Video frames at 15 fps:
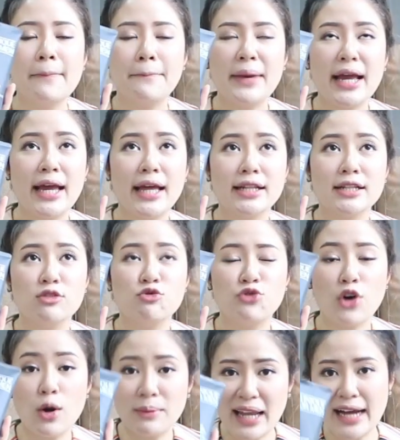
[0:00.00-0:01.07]
เป็นโฟ
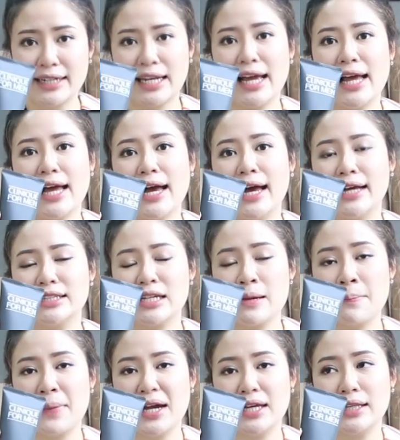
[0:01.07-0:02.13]
มล้างหน้าที่
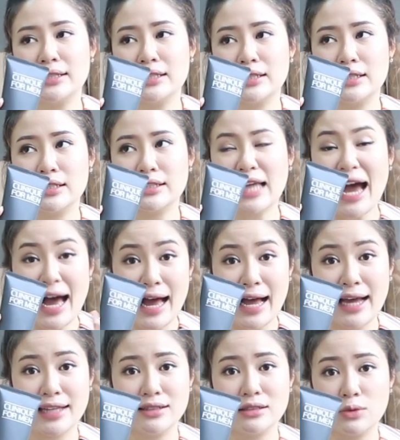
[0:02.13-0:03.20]
เป็นถ่า
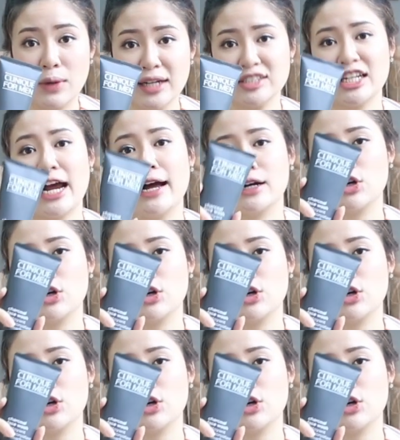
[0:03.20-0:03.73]
นหรือว่าชา